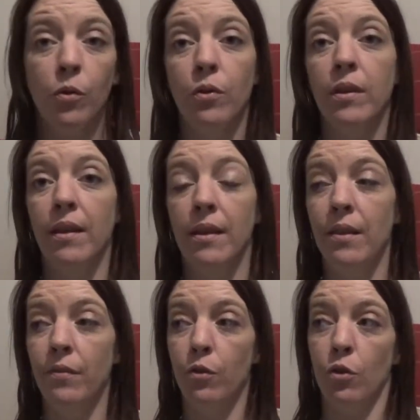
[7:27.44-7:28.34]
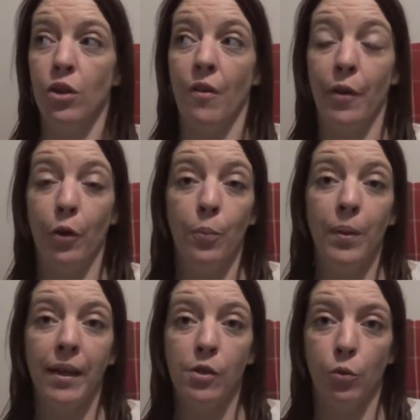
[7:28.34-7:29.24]
donné un livre que j'avais
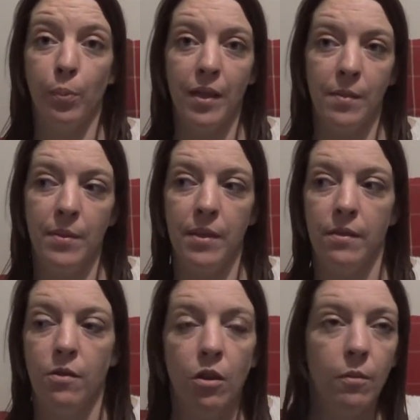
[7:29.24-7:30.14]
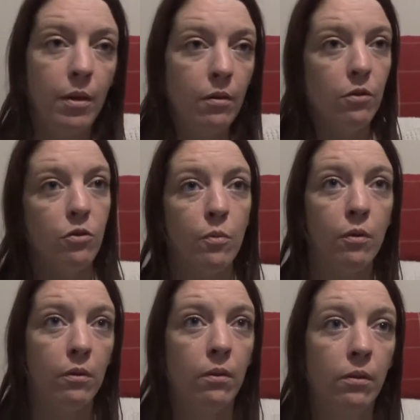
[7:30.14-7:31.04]
repéré sur Press Minister.
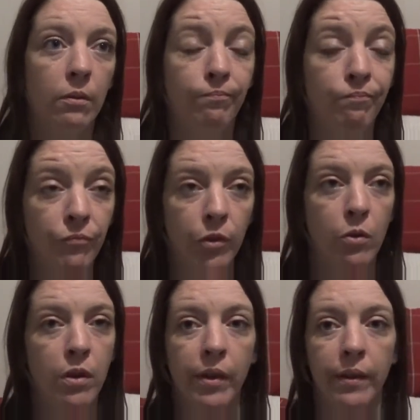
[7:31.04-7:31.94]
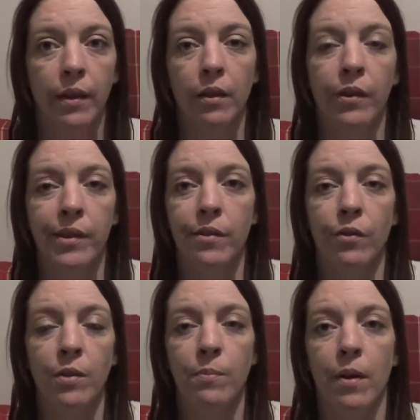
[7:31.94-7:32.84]
Malheureusement, euh, le livre est à 90
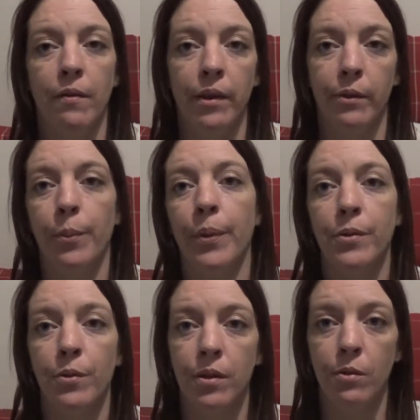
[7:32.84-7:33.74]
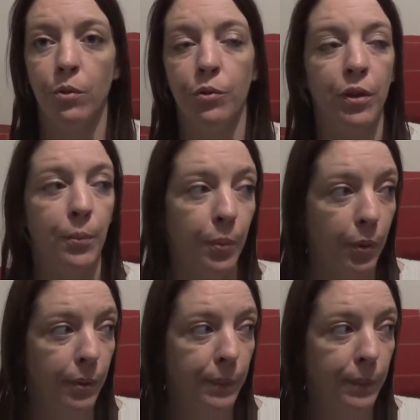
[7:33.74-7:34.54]
centimes, mais avec euh, presque 6 euros de frais de port.